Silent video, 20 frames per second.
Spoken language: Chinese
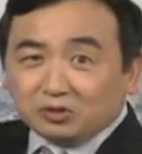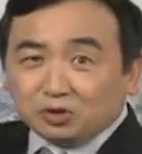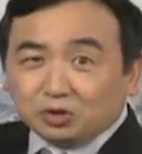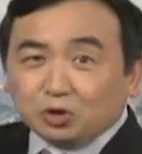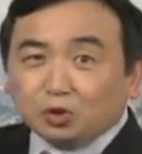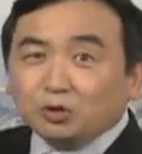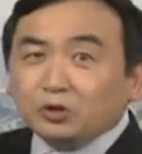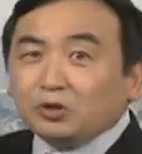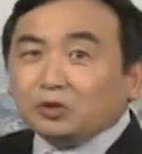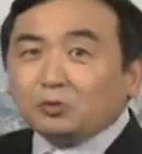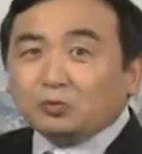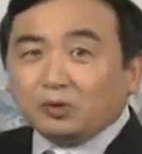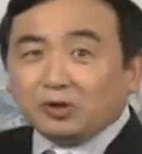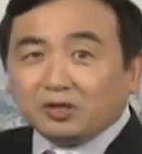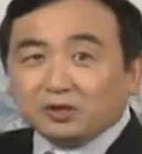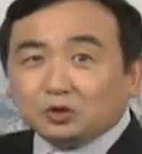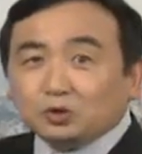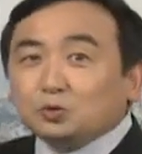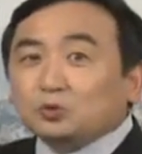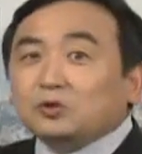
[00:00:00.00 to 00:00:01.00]
摧毁
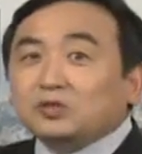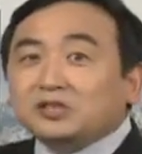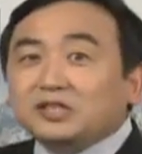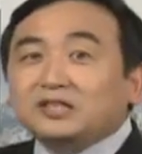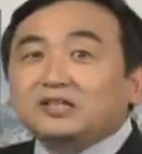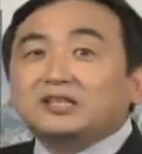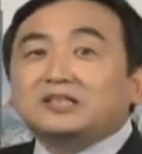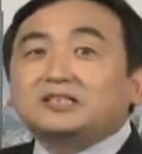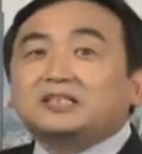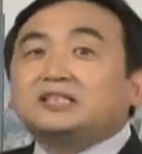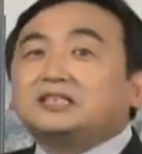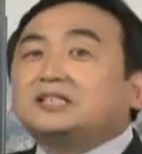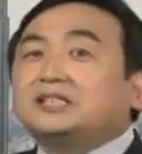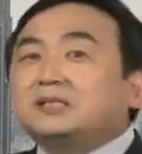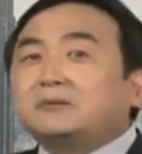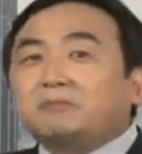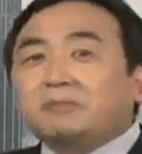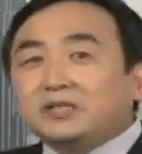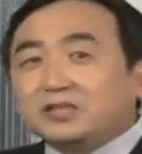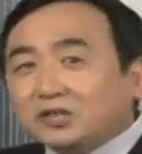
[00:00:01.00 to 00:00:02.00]
了做人的
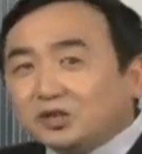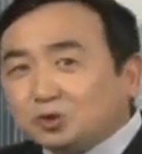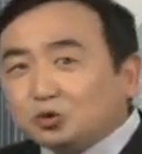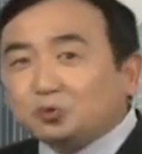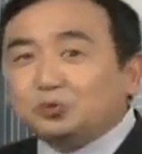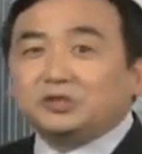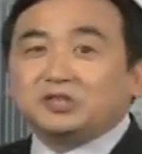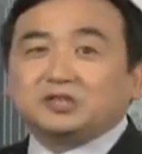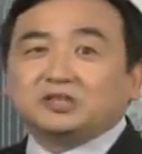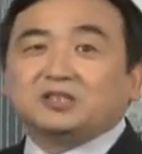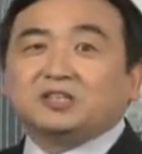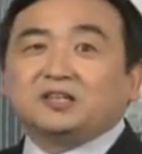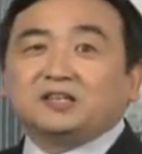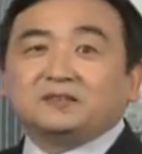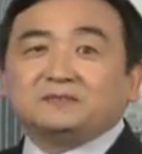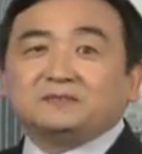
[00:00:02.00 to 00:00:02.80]
基本的准则。